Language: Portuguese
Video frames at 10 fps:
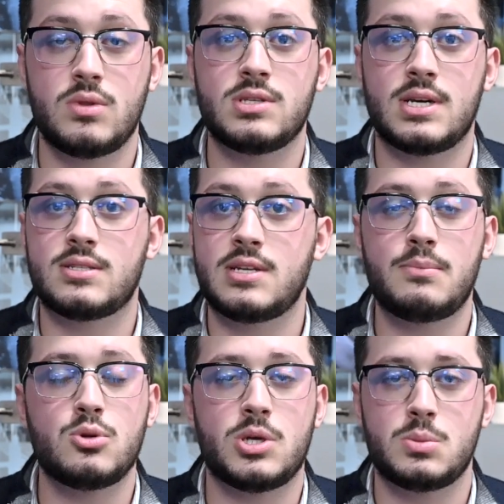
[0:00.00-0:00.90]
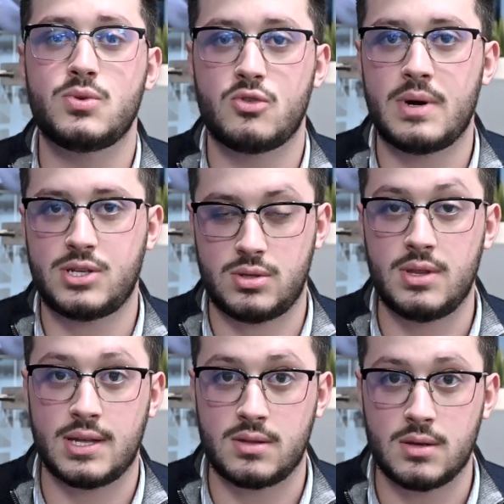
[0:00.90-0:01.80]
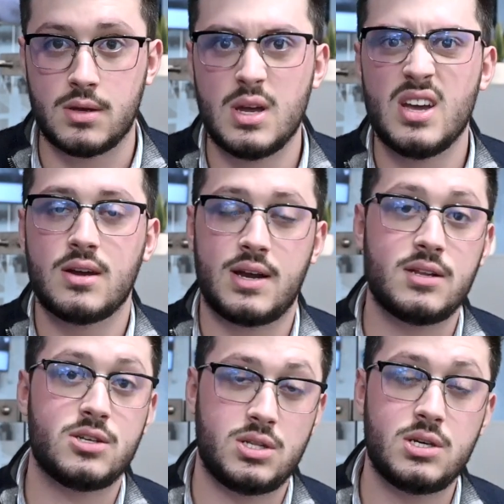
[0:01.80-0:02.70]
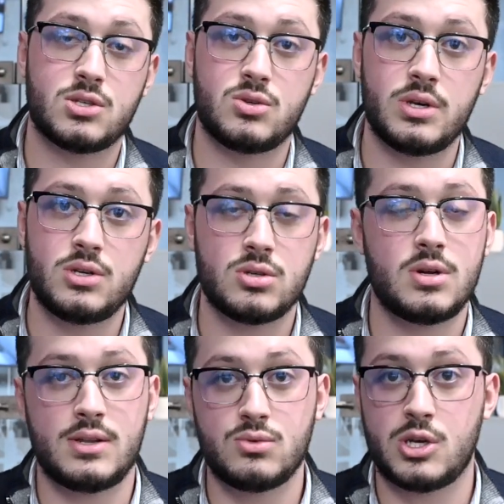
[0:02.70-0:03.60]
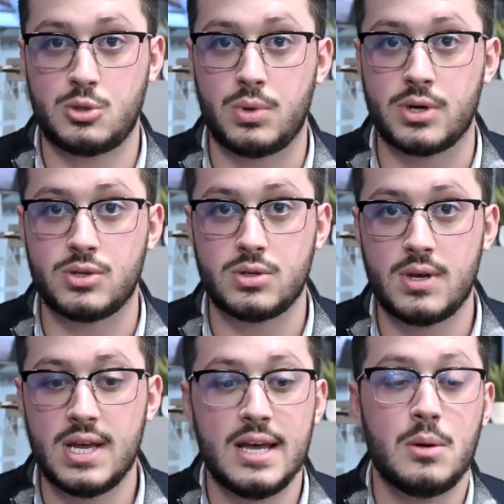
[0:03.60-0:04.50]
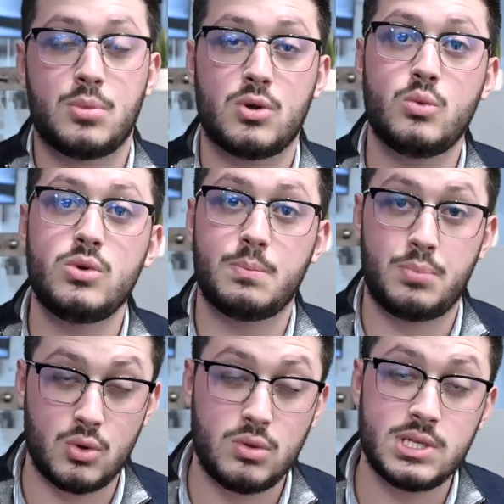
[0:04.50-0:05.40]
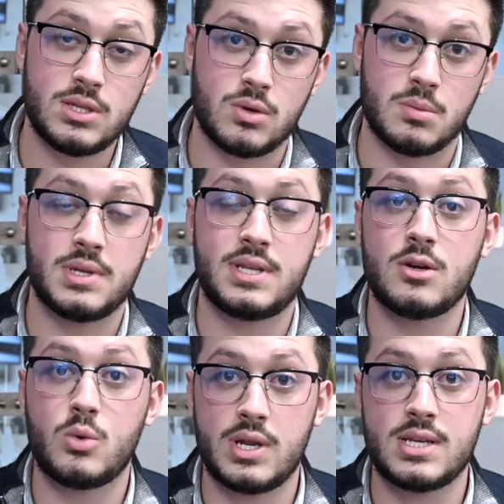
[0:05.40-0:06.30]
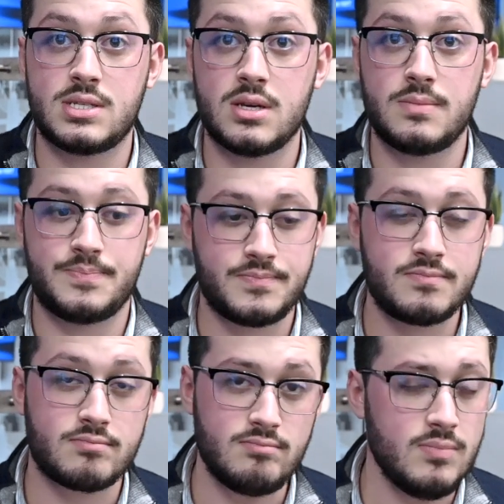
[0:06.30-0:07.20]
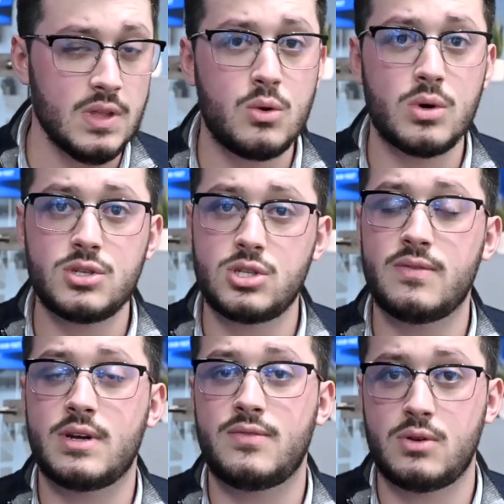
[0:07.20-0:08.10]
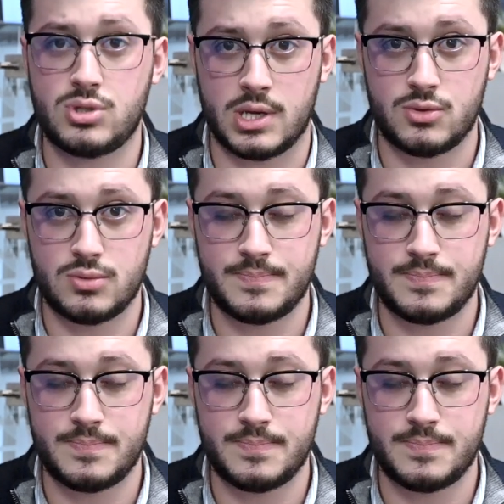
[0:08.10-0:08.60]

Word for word: utilizar sempre os mesmos formatos de data, quer nas ligações, quer nos dashboards, para o, para o utilizador manter a coerência quando estiver a ver os dados.